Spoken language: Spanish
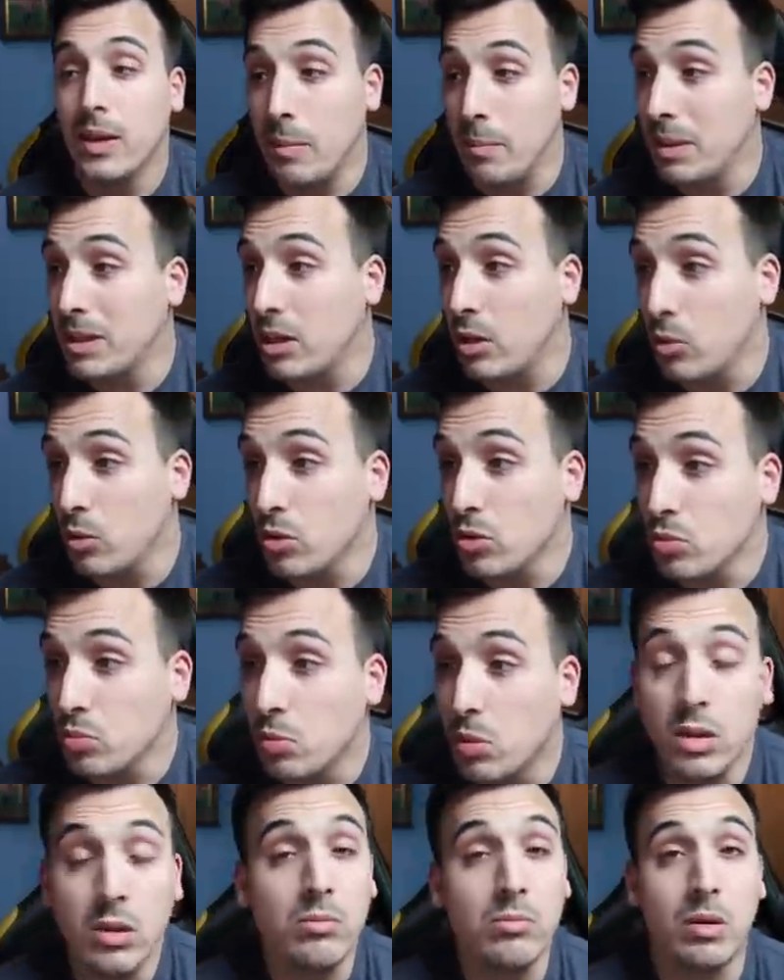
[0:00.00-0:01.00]
Empata a unos,
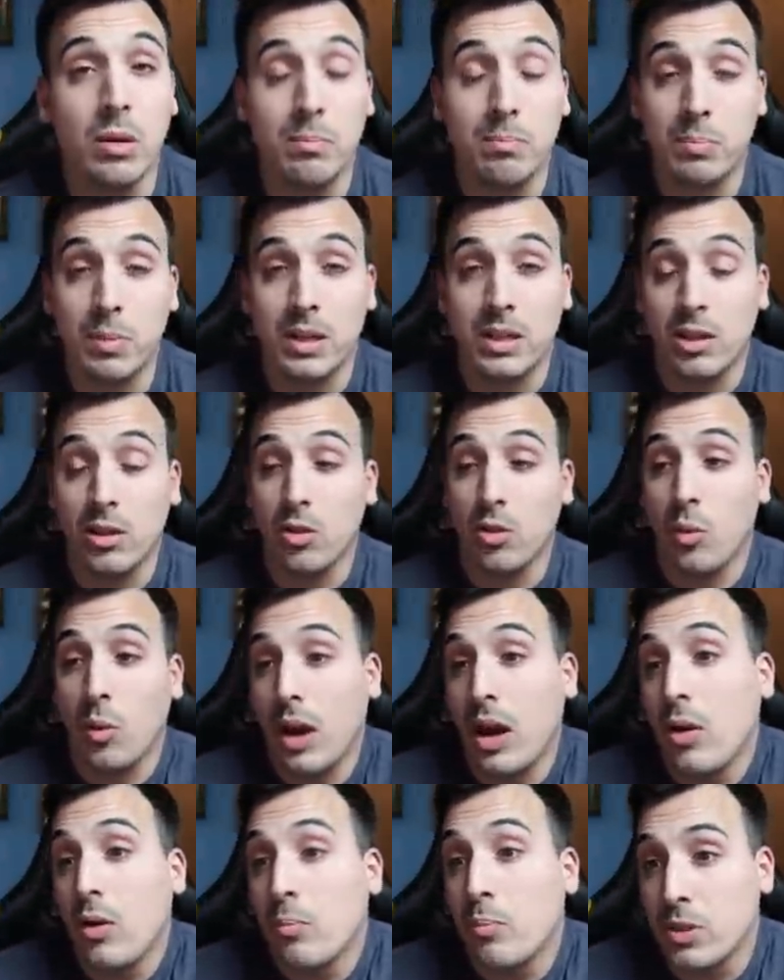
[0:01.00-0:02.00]
bueno, un partido
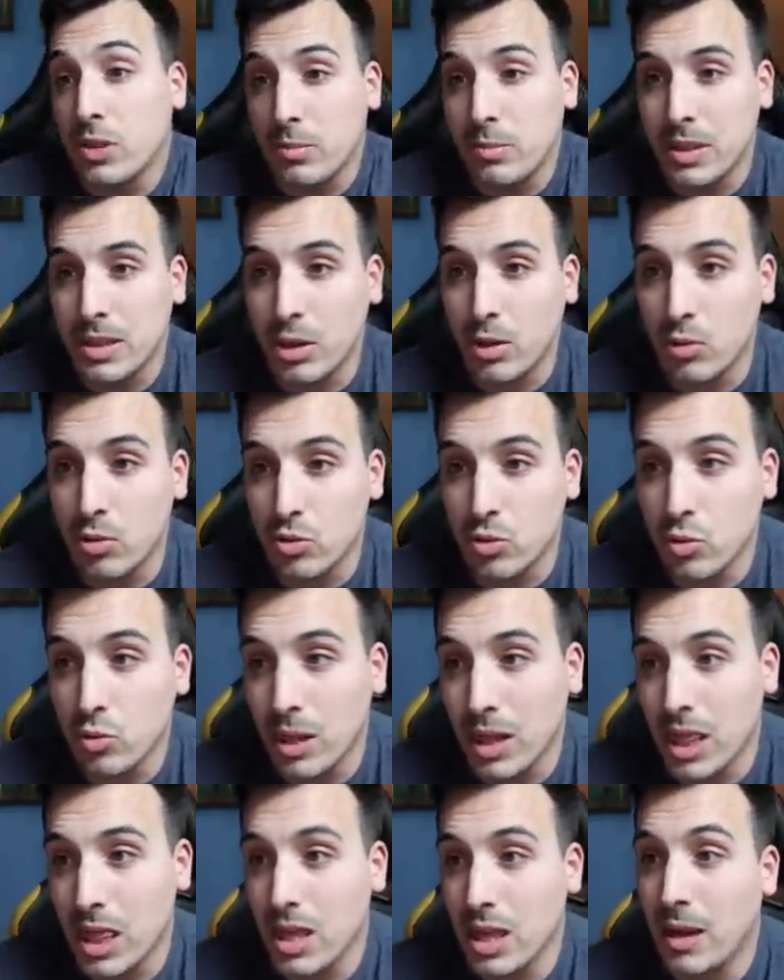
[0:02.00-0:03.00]
igualado, pues empata unos.
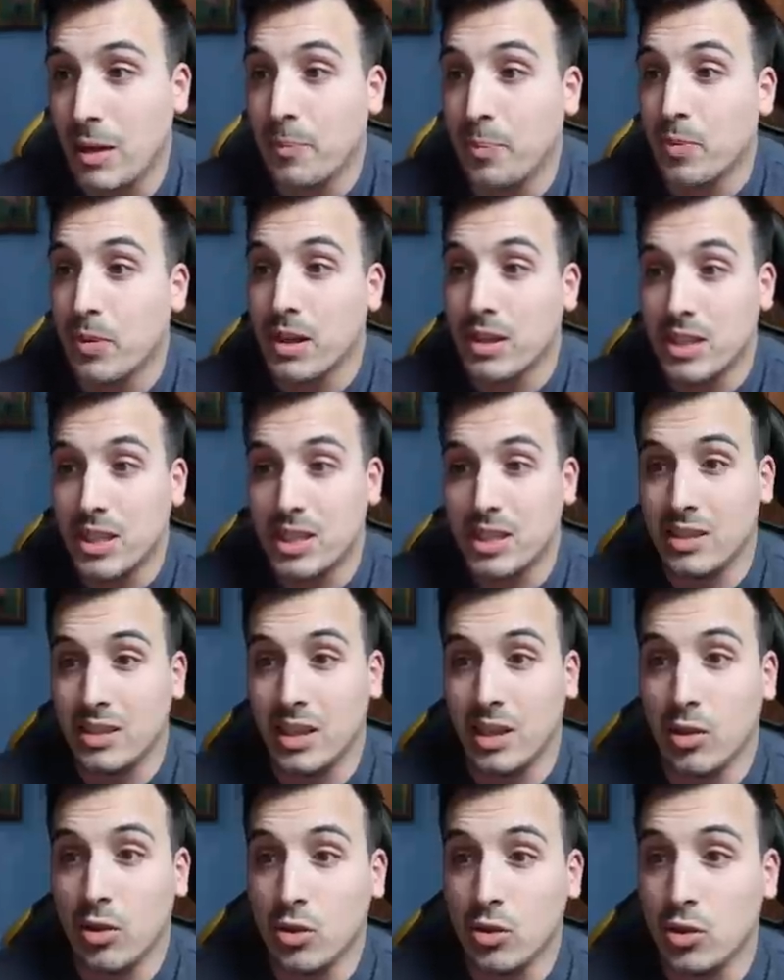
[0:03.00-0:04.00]
Numancia
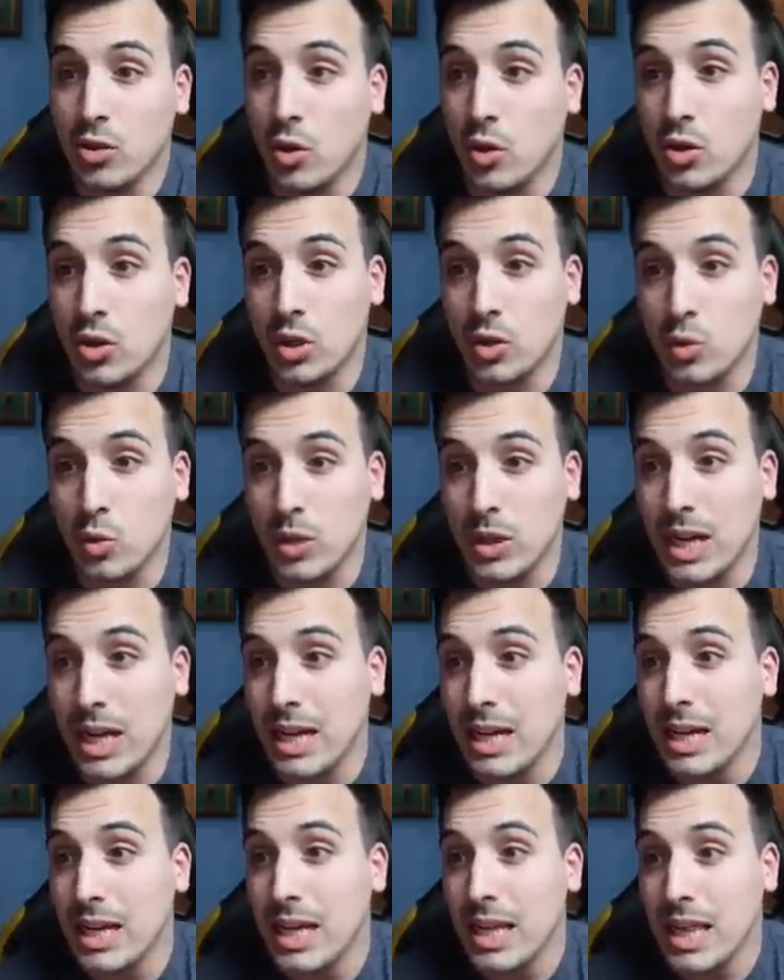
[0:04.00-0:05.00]
62,
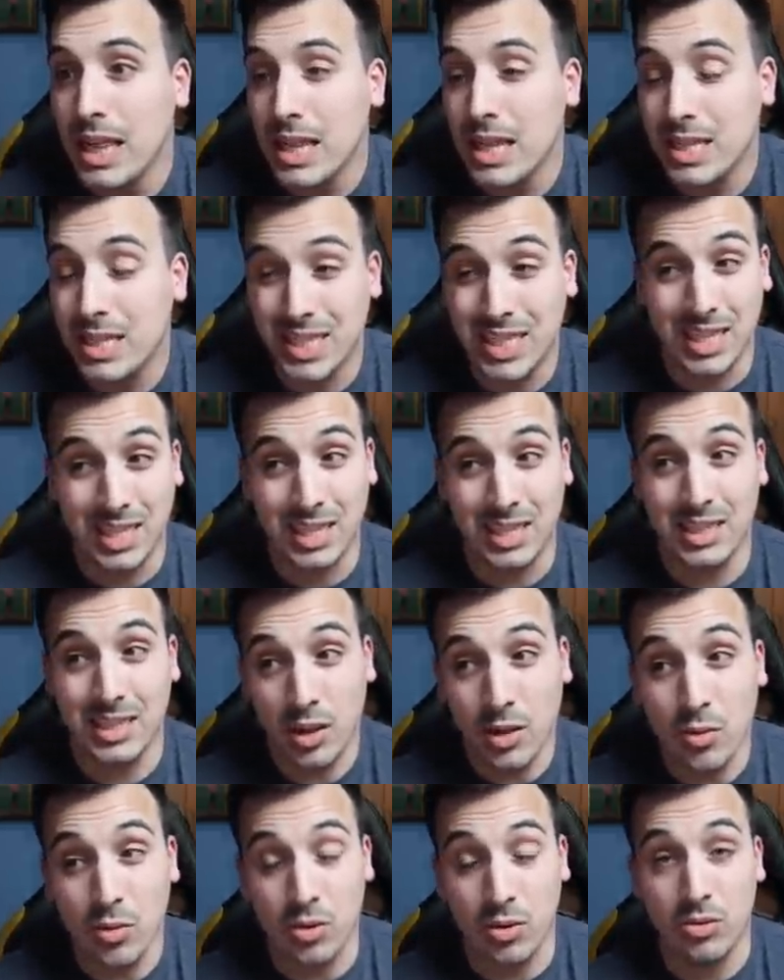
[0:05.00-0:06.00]
Osasuna
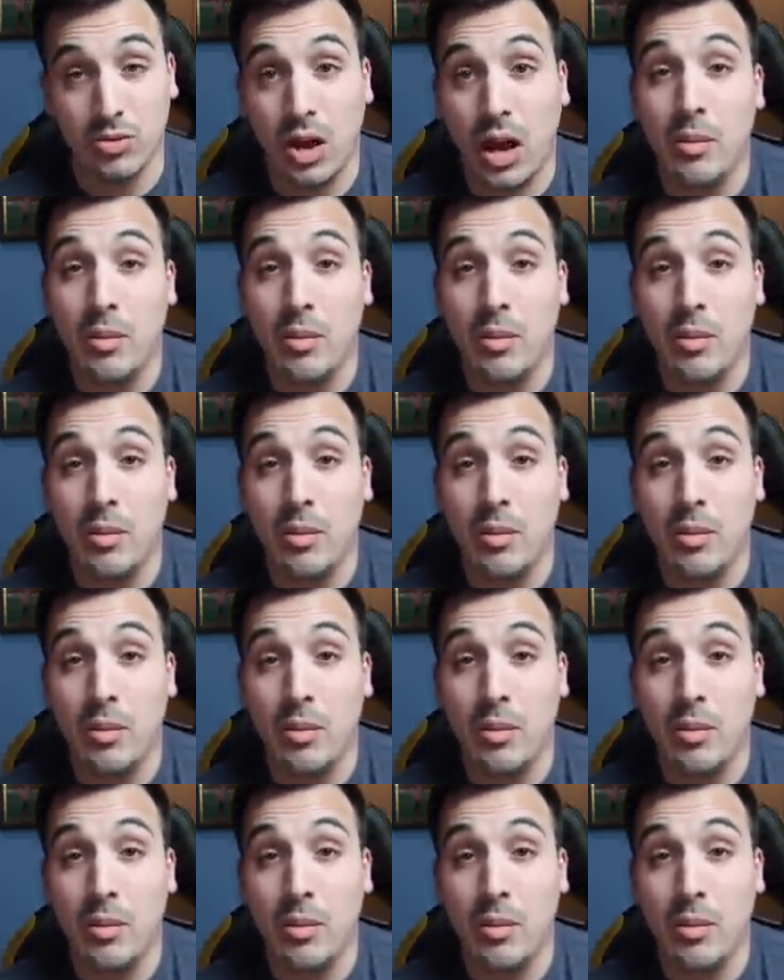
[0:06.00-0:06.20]
61.